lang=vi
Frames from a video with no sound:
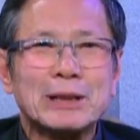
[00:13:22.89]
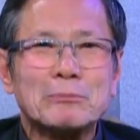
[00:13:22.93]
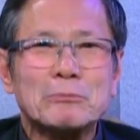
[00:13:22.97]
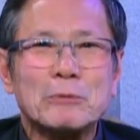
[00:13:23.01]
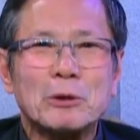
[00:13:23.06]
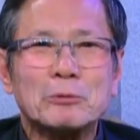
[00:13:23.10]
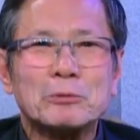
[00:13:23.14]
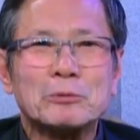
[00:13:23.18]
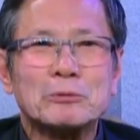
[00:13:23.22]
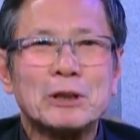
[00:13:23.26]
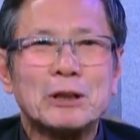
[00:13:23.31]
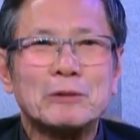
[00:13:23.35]

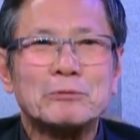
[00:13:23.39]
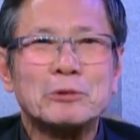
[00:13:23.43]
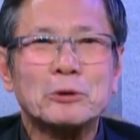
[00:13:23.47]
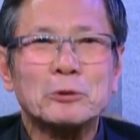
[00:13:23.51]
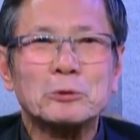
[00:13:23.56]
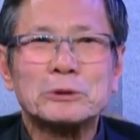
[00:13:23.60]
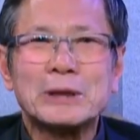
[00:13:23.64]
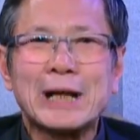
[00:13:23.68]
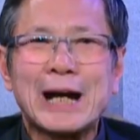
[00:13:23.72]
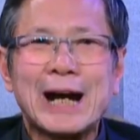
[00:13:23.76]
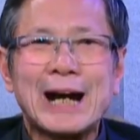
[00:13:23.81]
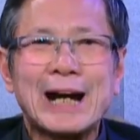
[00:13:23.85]
giám mục và
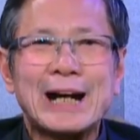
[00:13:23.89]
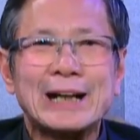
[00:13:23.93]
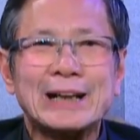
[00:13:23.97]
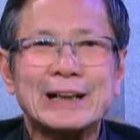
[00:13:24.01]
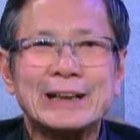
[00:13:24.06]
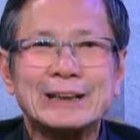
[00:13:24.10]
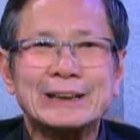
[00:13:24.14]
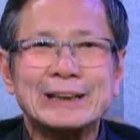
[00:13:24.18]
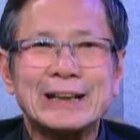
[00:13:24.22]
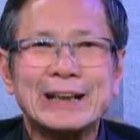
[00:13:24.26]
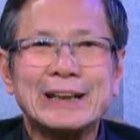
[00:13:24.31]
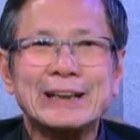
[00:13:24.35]
phụ tá
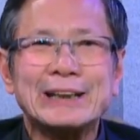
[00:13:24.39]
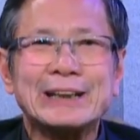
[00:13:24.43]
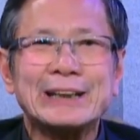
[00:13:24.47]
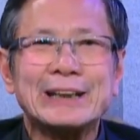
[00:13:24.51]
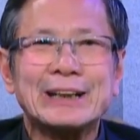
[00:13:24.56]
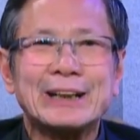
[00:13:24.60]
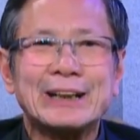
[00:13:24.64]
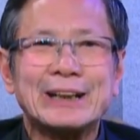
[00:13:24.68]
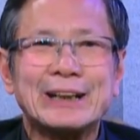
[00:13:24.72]
ở đây